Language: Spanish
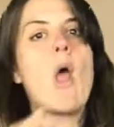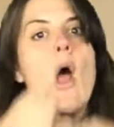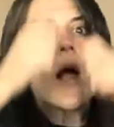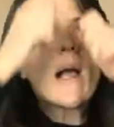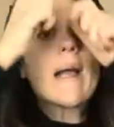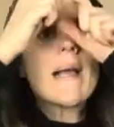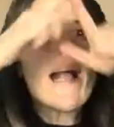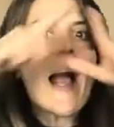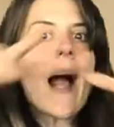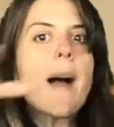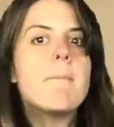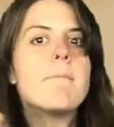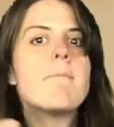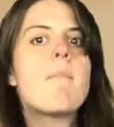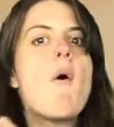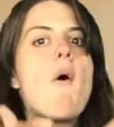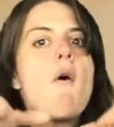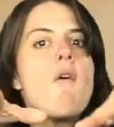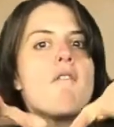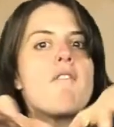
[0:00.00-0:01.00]
Por
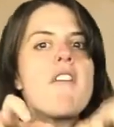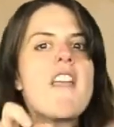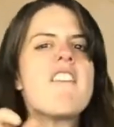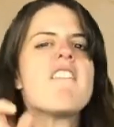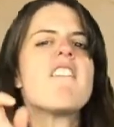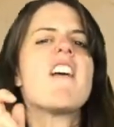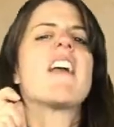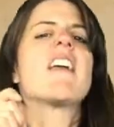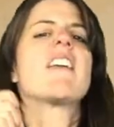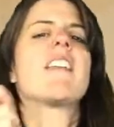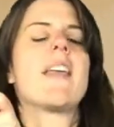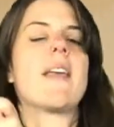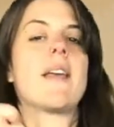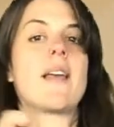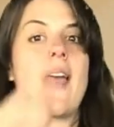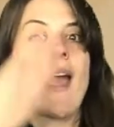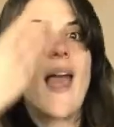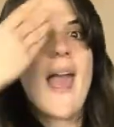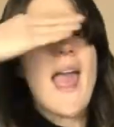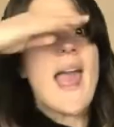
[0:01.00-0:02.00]
ejemplo, en el
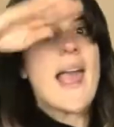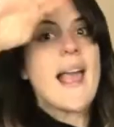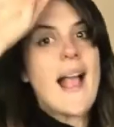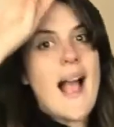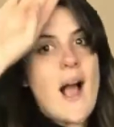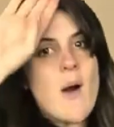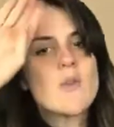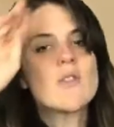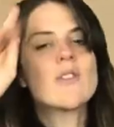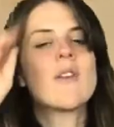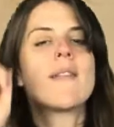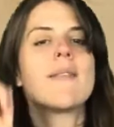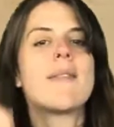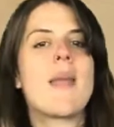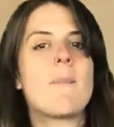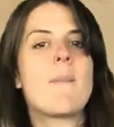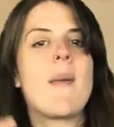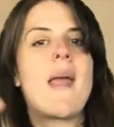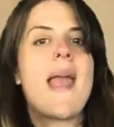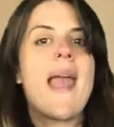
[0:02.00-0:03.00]
campo vivían gauchos e
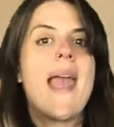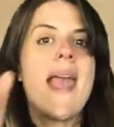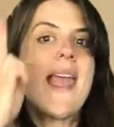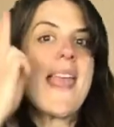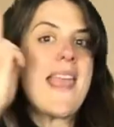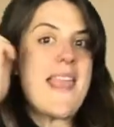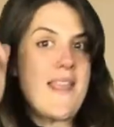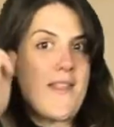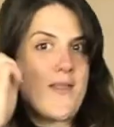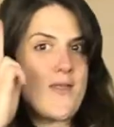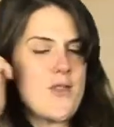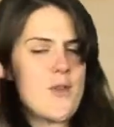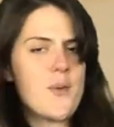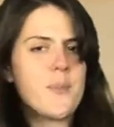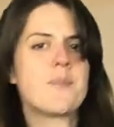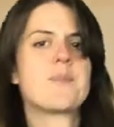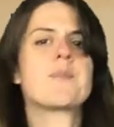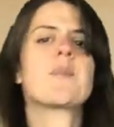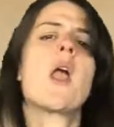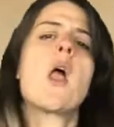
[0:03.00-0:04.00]
indios,
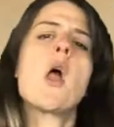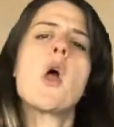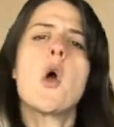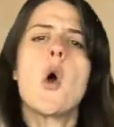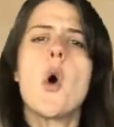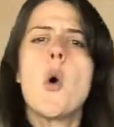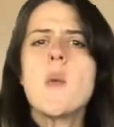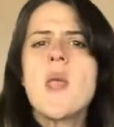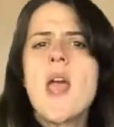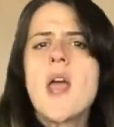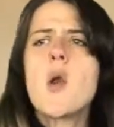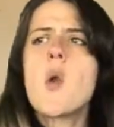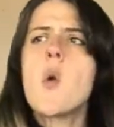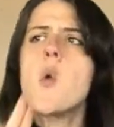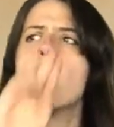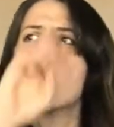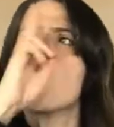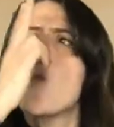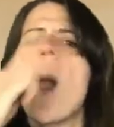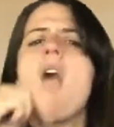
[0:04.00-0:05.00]
y el gobierno se
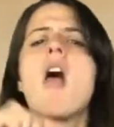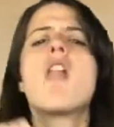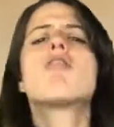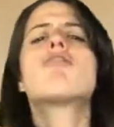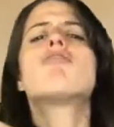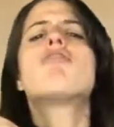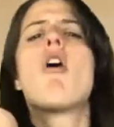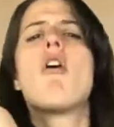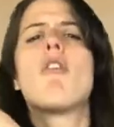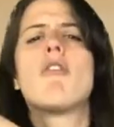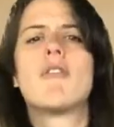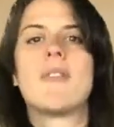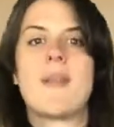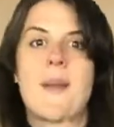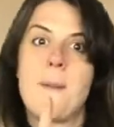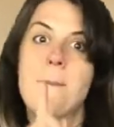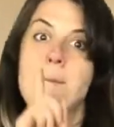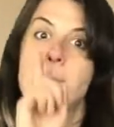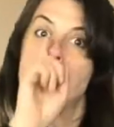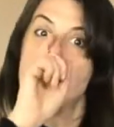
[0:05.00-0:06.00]
encontraba en la capital,
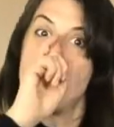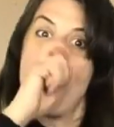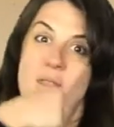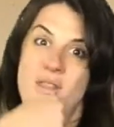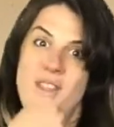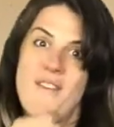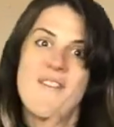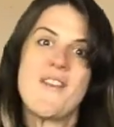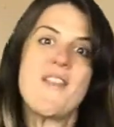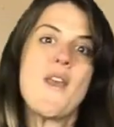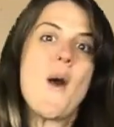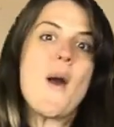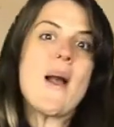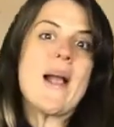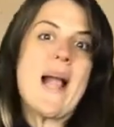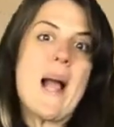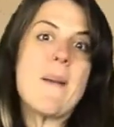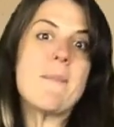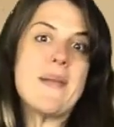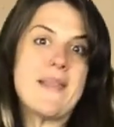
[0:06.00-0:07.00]
Montevideo,
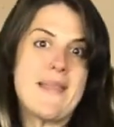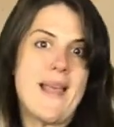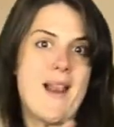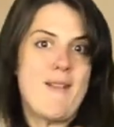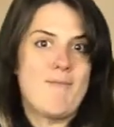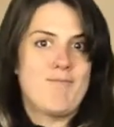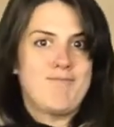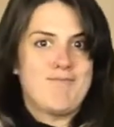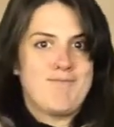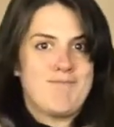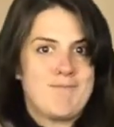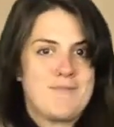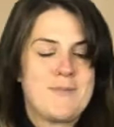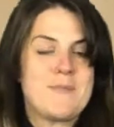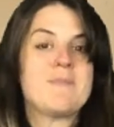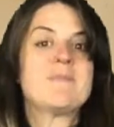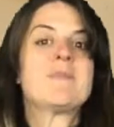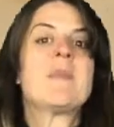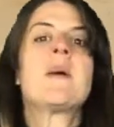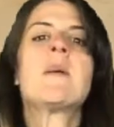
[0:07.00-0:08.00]
pero no había vías
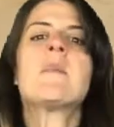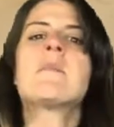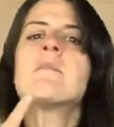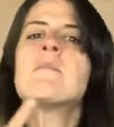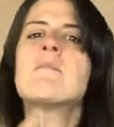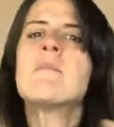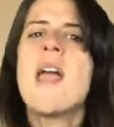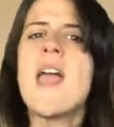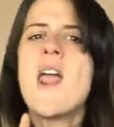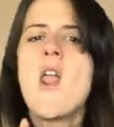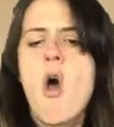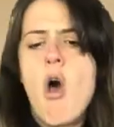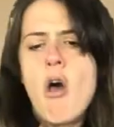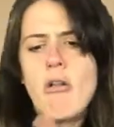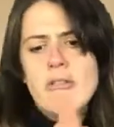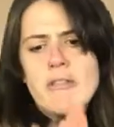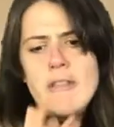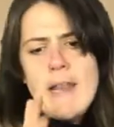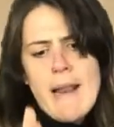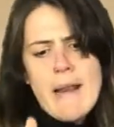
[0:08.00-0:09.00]
de tren, por lo
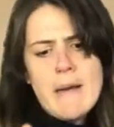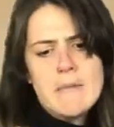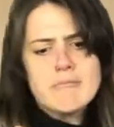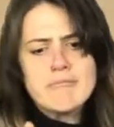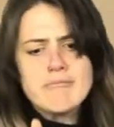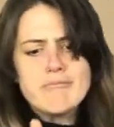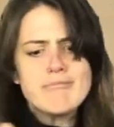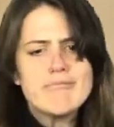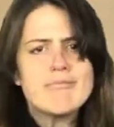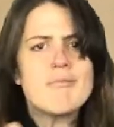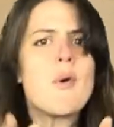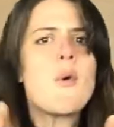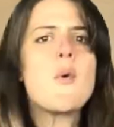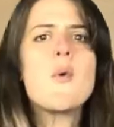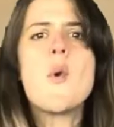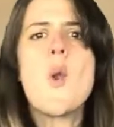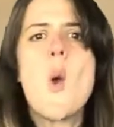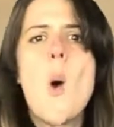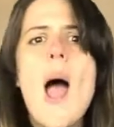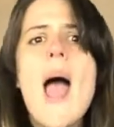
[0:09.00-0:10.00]
que el control y el
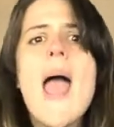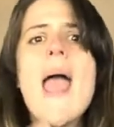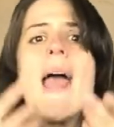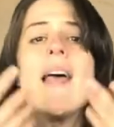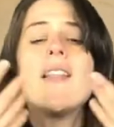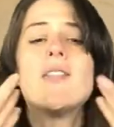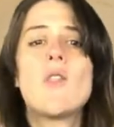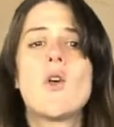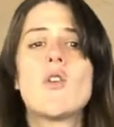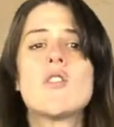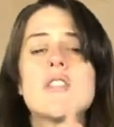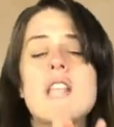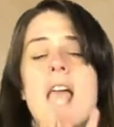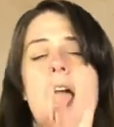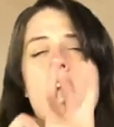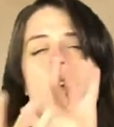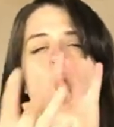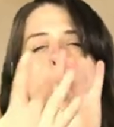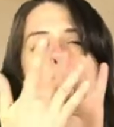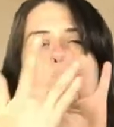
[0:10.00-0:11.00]
contacto con el campo
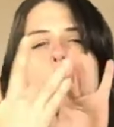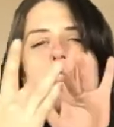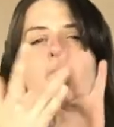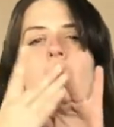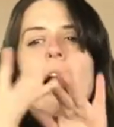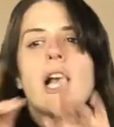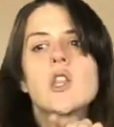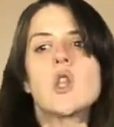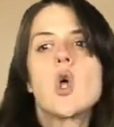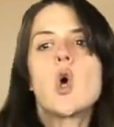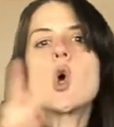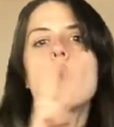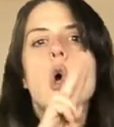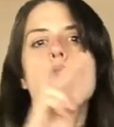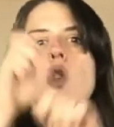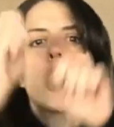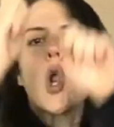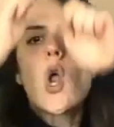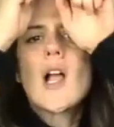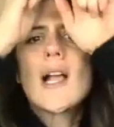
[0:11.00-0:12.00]
eran muy
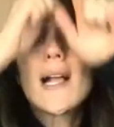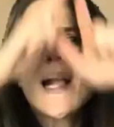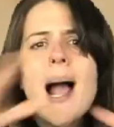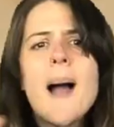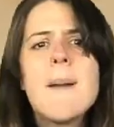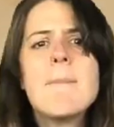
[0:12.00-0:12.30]
complicados.